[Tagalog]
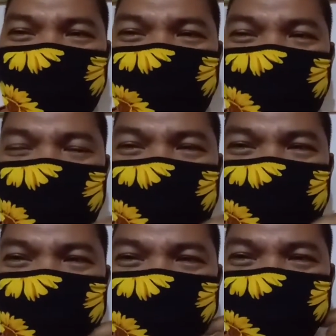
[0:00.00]
ng
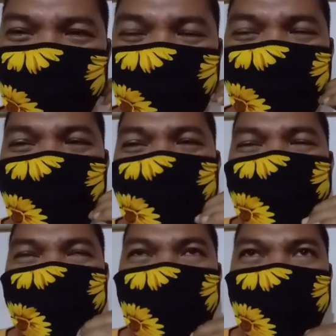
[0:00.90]
baryo
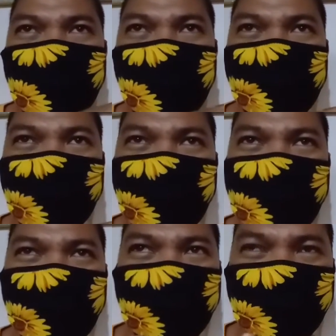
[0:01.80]
para
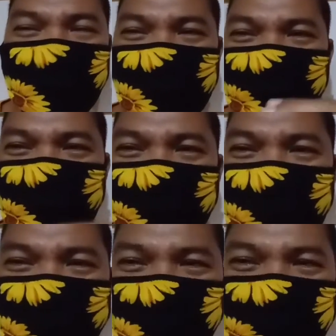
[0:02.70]
bumili ng ganong
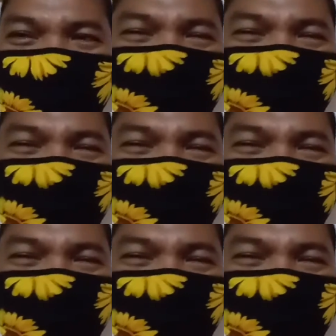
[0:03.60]
klaseng